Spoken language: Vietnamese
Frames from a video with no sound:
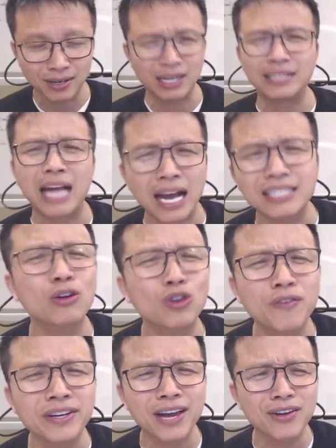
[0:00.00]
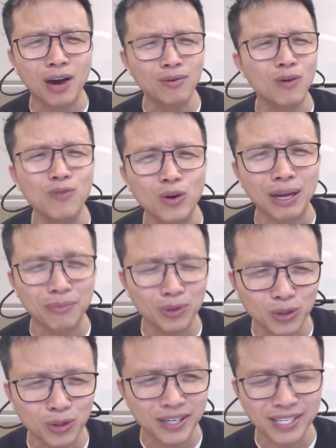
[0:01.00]
tại sao tôi phải xây cho ổng, ổng vô tâm với tôi
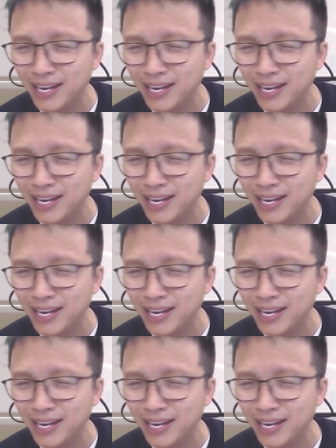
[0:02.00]
tôi phải xây.